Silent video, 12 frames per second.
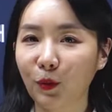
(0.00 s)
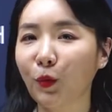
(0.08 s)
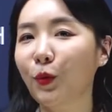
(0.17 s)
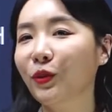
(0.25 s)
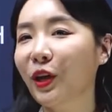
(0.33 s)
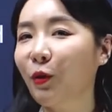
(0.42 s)

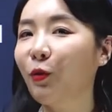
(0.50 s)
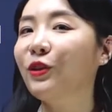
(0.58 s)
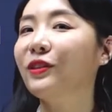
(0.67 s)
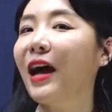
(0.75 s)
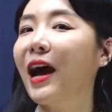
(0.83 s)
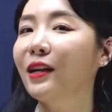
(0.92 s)
또
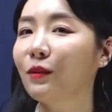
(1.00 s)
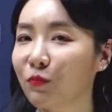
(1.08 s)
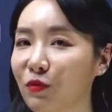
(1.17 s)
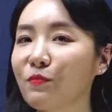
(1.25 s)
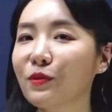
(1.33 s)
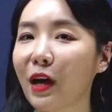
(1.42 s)
때로는 다른
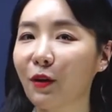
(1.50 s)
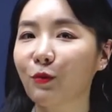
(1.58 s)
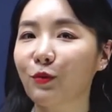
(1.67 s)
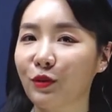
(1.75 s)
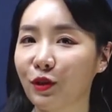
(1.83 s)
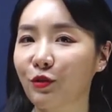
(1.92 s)

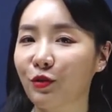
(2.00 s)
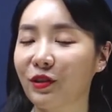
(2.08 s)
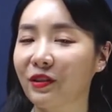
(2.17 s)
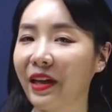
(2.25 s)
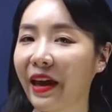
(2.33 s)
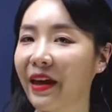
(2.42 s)
품사로도 쓸 수
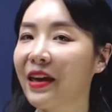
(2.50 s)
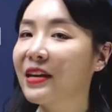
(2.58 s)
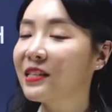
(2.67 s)
있는데